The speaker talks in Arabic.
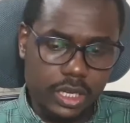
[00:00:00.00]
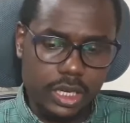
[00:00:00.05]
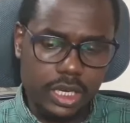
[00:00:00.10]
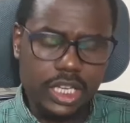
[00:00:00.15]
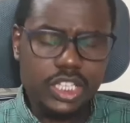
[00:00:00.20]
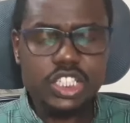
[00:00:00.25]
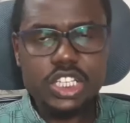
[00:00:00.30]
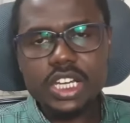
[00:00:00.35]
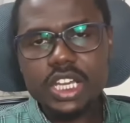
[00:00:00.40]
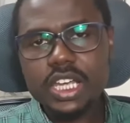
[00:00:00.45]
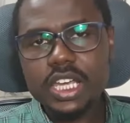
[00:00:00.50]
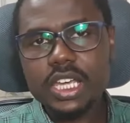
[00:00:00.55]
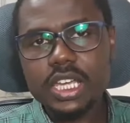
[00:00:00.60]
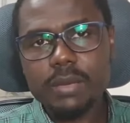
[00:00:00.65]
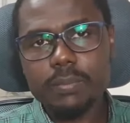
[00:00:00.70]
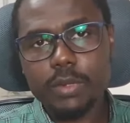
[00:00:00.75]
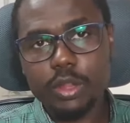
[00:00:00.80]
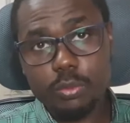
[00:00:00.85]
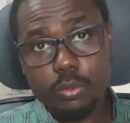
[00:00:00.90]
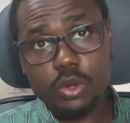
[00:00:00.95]
نجي
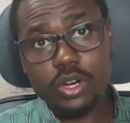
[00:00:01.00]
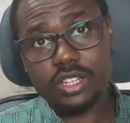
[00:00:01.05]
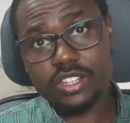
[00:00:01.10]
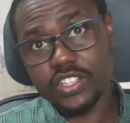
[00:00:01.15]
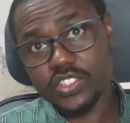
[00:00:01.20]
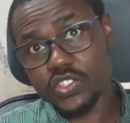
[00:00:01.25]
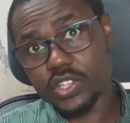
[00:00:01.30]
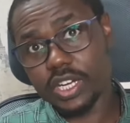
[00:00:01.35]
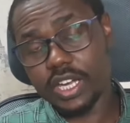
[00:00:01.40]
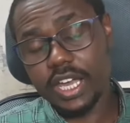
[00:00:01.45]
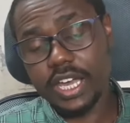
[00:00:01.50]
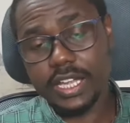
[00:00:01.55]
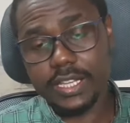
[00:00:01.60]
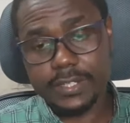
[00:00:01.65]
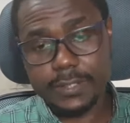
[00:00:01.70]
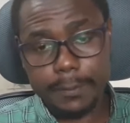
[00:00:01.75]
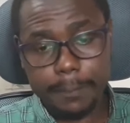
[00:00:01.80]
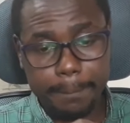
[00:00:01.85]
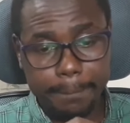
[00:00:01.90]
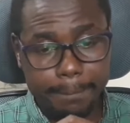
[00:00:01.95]
لمضمون
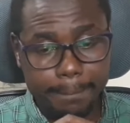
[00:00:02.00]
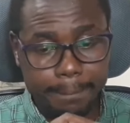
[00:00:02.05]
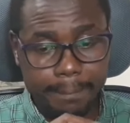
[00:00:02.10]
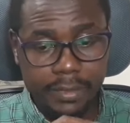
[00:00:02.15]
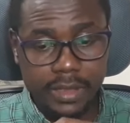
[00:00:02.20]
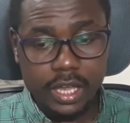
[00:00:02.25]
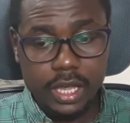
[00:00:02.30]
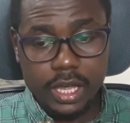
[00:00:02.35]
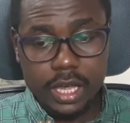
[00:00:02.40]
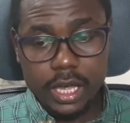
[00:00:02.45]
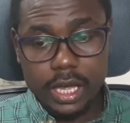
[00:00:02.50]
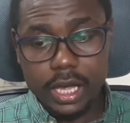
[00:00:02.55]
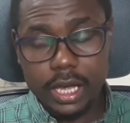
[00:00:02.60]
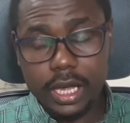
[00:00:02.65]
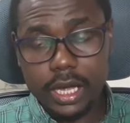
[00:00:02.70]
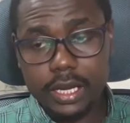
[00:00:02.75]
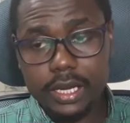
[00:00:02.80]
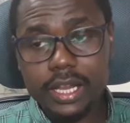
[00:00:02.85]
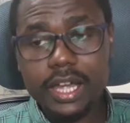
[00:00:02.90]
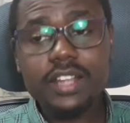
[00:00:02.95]
التصريحات
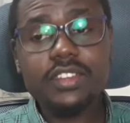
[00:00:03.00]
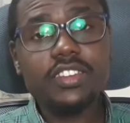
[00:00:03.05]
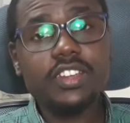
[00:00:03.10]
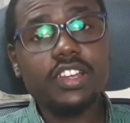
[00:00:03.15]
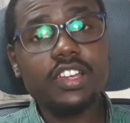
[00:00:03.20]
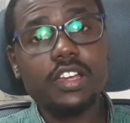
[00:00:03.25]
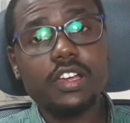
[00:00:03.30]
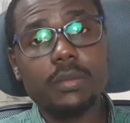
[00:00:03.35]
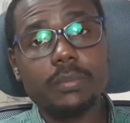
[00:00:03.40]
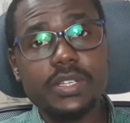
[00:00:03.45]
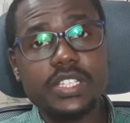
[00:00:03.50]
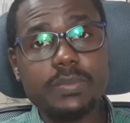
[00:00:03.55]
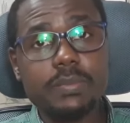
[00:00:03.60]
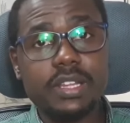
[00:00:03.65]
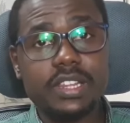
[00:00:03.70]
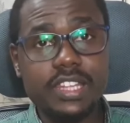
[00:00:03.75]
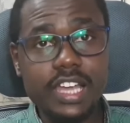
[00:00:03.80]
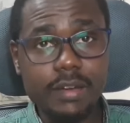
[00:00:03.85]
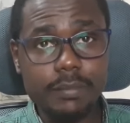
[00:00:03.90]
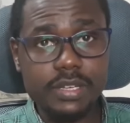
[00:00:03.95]
الناطق باسم
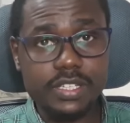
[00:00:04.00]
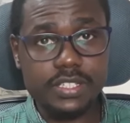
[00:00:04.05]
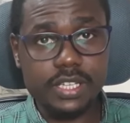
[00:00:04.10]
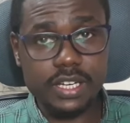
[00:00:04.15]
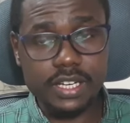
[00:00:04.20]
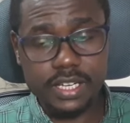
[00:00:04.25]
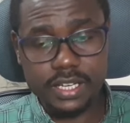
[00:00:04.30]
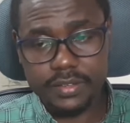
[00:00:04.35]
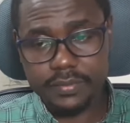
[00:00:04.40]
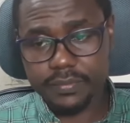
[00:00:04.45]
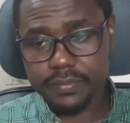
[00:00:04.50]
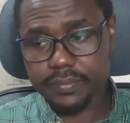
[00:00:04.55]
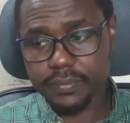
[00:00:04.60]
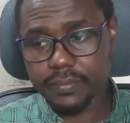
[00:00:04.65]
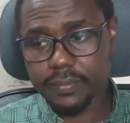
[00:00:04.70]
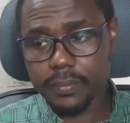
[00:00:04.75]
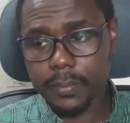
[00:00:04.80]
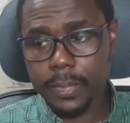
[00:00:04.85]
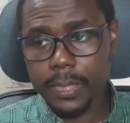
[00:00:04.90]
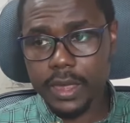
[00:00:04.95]
الدعم السريع
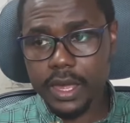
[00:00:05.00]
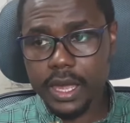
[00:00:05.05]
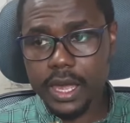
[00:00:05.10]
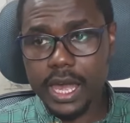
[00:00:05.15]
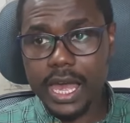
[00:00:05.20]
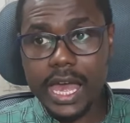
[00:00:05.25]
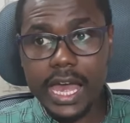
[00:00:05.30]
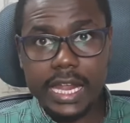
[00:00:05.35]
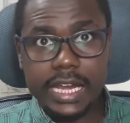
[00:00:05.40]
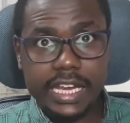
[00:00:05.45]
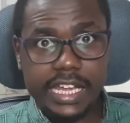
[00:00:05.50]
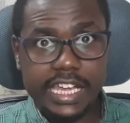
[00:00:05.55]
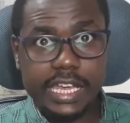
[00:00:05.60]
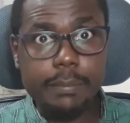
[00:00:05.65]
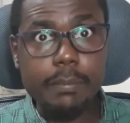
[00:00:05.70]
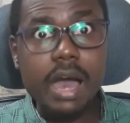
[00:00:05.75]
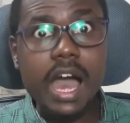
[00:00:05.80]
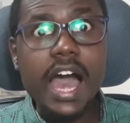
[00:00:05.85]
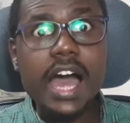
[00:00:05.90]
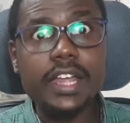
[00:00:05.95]

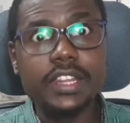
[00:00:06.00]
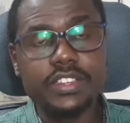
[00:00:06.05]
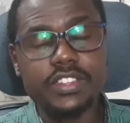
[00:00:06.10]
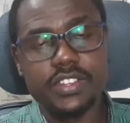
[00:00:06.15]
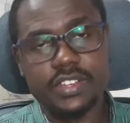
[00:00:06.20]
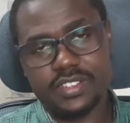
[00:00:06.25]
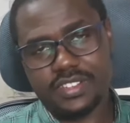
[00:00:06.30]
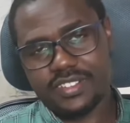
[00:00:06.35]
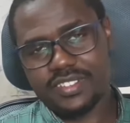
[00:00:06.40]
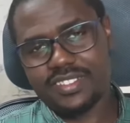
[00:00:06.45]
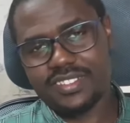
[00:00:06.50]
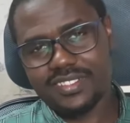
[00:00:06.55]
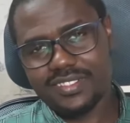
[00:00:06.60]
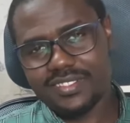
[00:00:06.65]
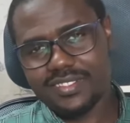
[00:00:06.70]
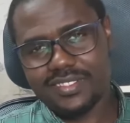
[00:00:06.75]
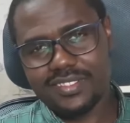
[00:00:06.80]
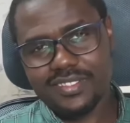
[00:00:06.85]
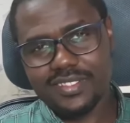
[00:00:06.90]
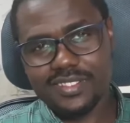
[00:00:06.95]
العماد
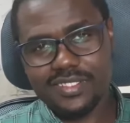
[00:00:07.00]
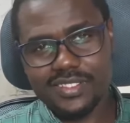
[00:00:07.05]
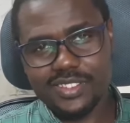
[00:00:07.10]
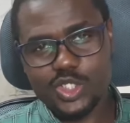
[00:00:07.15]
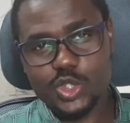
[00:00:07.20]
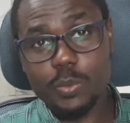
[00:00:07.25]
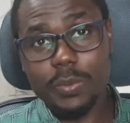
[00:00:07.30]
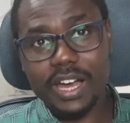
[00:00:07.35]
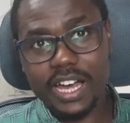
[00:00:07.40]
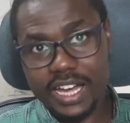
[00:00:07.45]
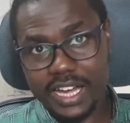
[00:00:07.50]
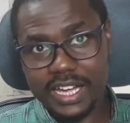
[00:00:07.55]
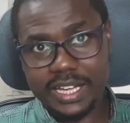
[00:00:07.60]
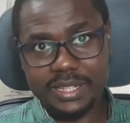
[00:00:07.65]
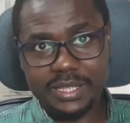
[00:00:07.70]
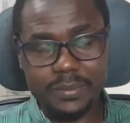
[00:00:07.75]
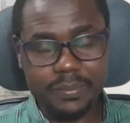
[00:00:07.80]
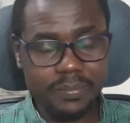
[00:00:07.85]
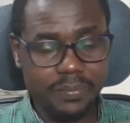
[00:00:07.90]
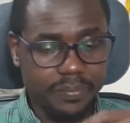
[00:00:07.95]
جمعة
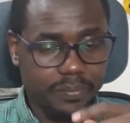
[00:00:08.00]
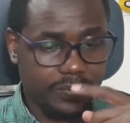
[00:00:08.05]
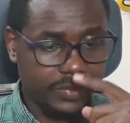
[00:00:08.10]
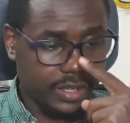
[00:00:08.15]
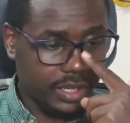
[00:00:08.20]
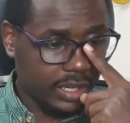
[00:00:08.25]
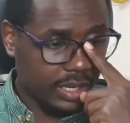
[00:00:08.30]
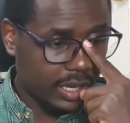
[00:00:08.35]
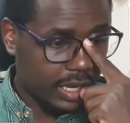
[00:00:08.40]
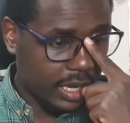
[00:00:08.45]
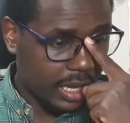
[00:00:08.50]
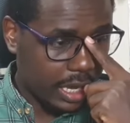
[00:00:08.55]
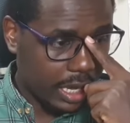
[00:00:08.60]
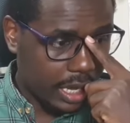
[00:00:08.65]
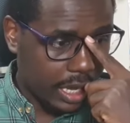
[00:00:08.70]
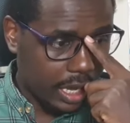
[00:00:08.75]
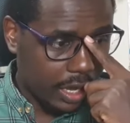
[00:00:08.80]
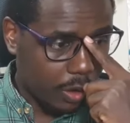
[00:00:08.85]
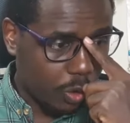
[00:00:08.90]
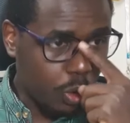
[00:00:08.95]
آدم
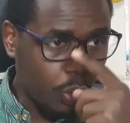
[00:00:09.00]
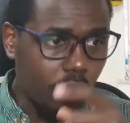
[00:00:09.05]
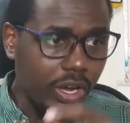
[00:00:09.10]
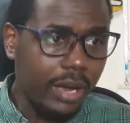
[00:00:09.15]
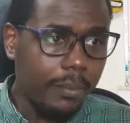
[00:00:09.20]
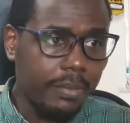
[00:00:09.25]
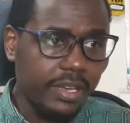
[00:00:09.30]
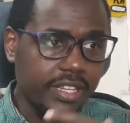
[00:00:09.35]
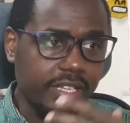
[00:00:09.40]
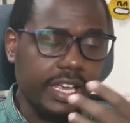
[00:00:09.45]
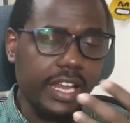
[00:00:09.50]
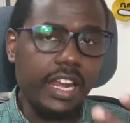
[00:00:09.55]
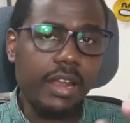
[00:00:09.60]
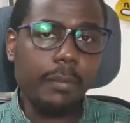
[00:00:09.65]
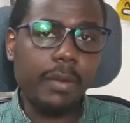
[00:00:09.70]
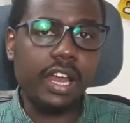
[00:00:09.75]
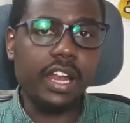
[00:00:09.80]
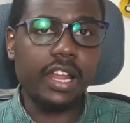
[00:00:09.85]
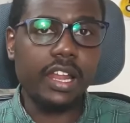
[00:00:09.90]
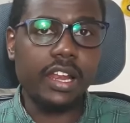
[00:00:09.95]
آه، هو كان
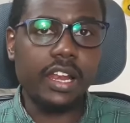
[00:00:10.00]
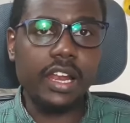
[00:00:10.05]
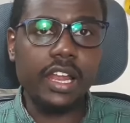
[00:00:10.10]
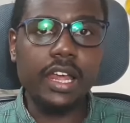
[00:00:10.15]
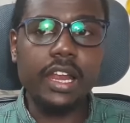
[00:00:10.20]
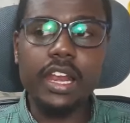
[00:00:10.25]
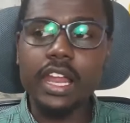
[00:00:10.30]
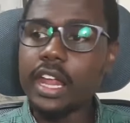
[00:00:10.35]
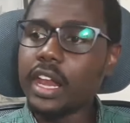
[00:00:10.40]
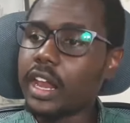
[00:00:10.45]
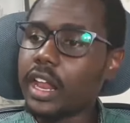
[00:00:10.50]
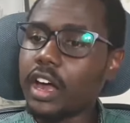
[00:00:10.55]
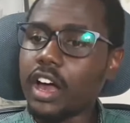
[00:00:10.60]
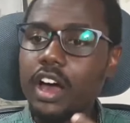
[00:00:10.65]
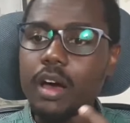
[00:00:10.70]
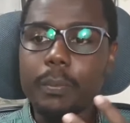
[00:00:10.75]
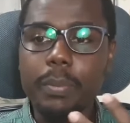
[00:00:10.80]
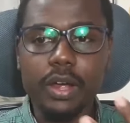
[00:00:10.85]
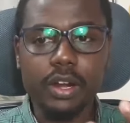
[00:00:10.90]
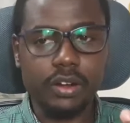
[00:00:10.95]
بيتكلم عن
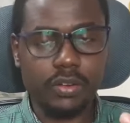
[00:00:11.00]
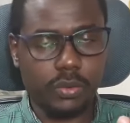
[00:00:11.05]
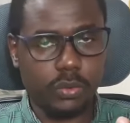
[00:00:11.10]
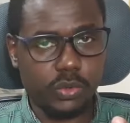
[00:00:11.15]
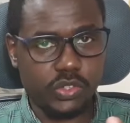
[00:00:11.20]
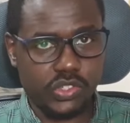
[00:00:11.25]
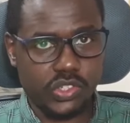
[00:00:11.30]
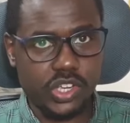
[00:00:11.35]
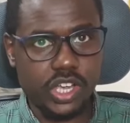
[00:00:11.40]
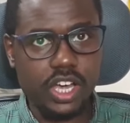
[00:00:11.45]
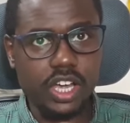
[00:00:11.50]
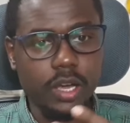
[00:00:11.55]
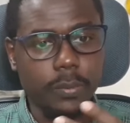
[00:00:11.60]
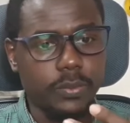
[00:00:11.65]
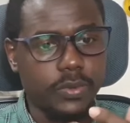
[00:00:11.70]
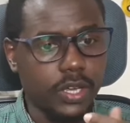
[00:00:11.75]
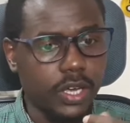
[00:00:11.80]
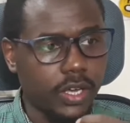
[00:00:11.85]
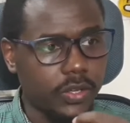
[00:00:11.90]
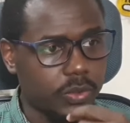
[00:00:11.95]
الخبر والصياغة
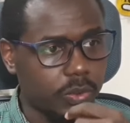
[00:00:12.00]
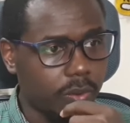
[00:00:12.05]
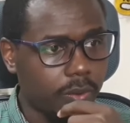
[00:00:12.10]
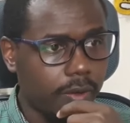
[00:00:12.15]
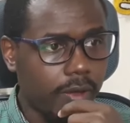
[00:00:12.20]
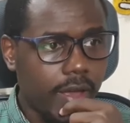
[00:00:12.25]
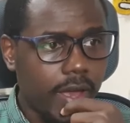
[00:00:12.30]
بتاعته